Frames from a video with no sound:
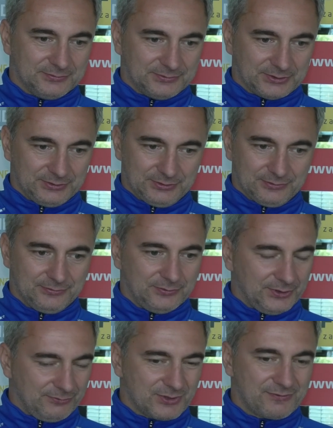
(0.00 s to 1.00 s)
w
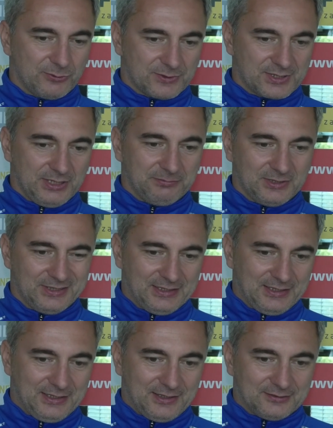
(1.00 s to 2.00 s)
województwie łódzkim.
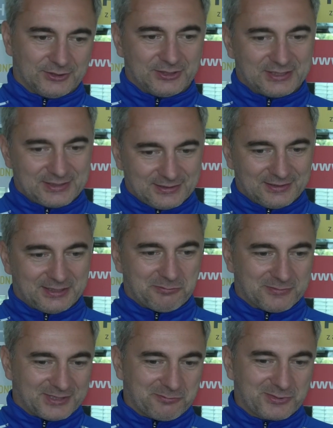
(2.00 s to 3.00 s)
No niestety
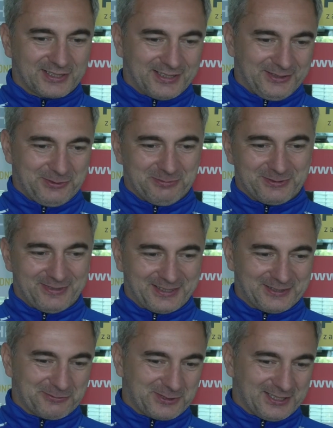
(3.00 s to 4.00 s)
tam, tam przegraliśmy z
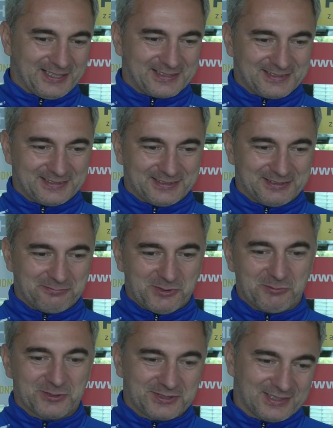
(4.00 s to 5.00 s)
Wartą Sierac, e,
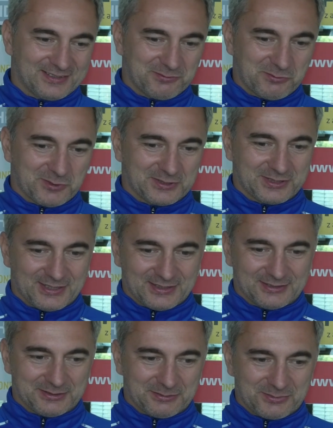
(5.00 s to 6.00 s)
mimo że, mimo
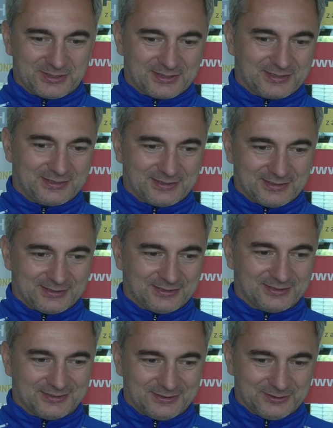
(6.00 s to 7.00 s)
że przez
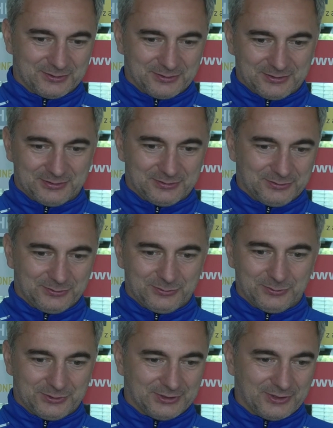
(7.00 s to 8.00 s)
e,
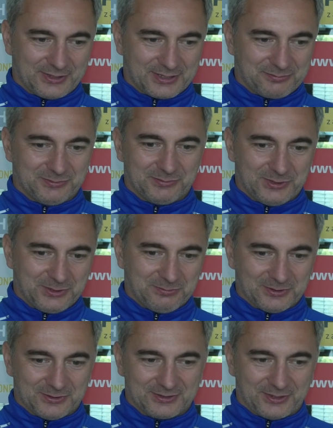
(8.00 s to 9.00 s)
duży okres
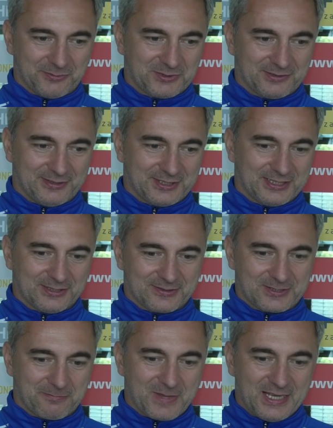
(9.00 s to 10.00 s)
byliśmy też stroną
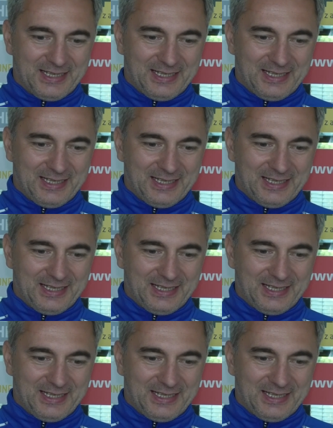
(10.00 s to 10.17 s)
przeważającą.